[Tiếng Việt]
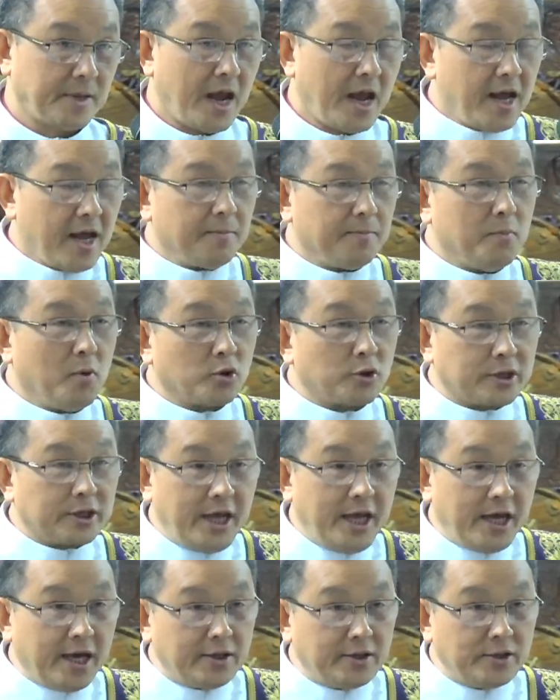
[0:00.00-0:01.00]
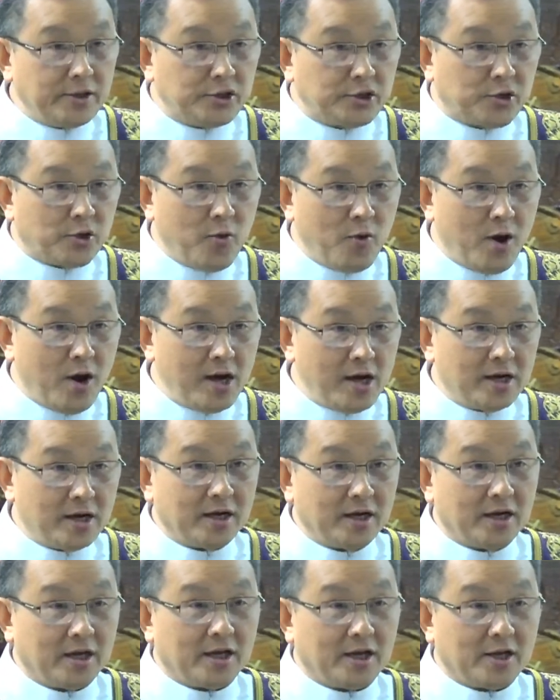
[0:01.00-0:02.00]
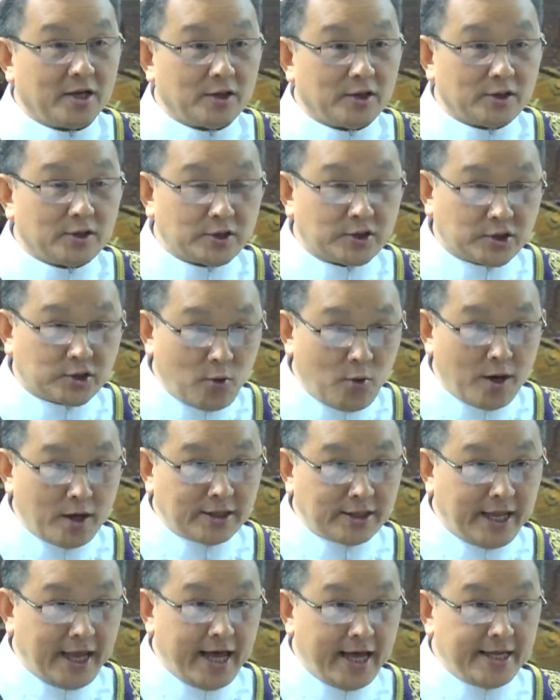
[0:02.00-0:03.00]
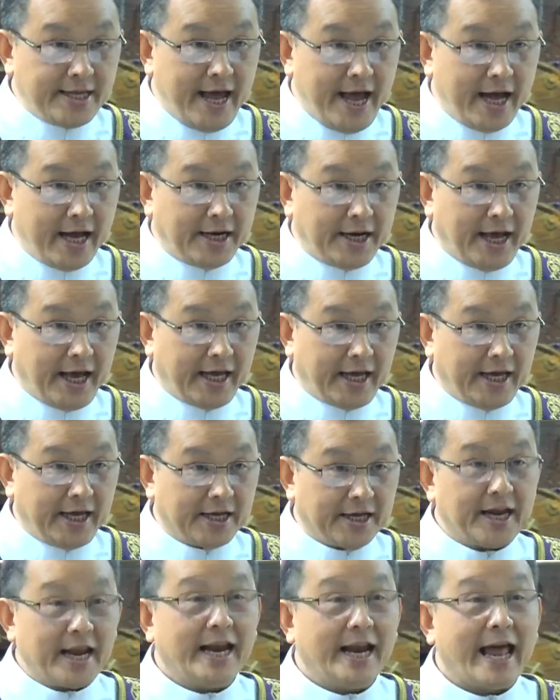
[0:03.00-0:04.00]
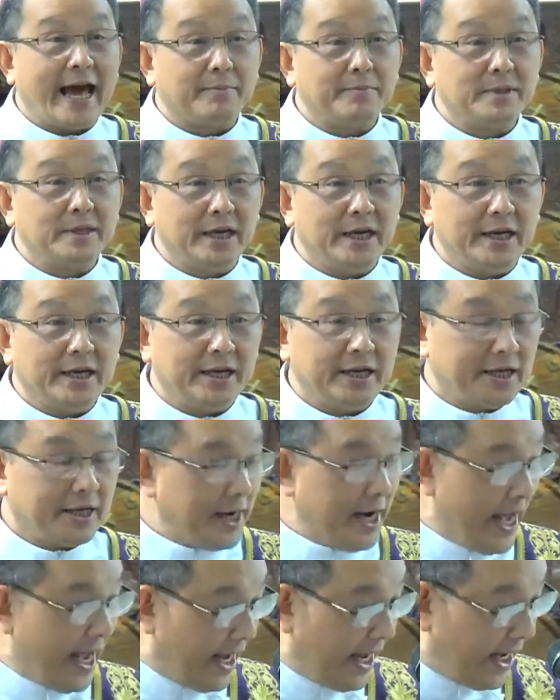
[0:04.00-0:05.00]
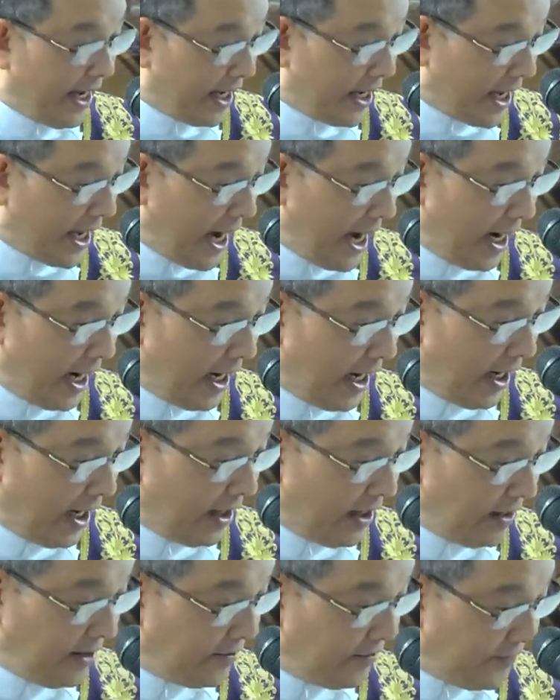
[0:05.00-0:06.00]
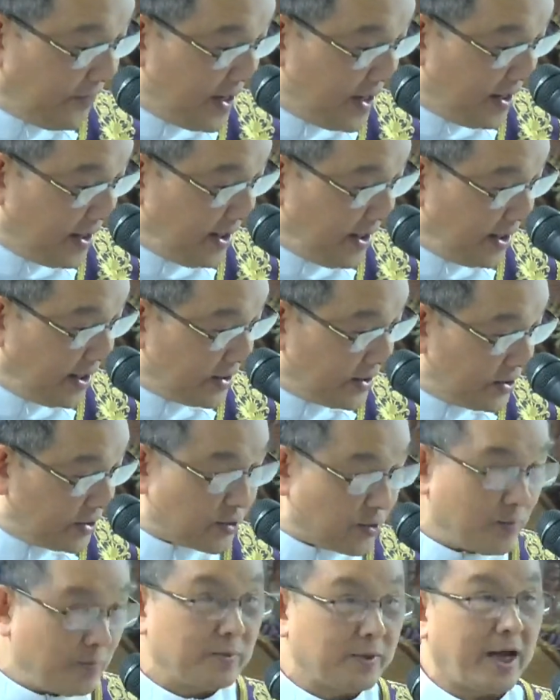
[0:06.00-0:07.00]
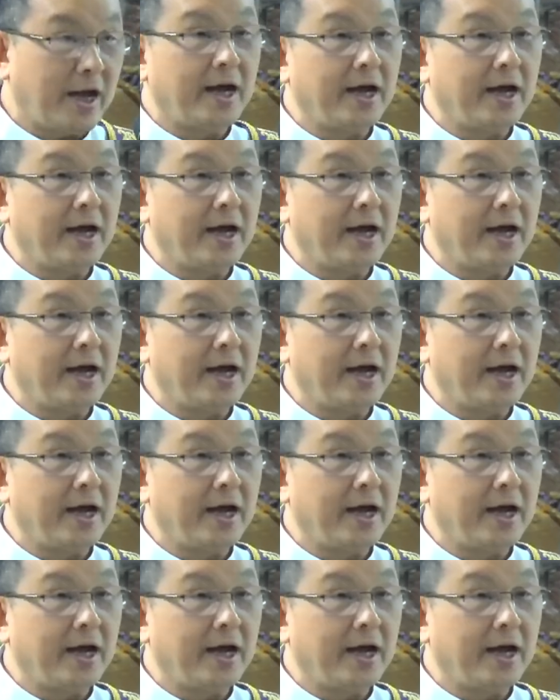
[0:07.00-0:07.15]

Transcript: Một Thiên Chúa xuống thế gian này để làm gì? Để ở với chúng ta.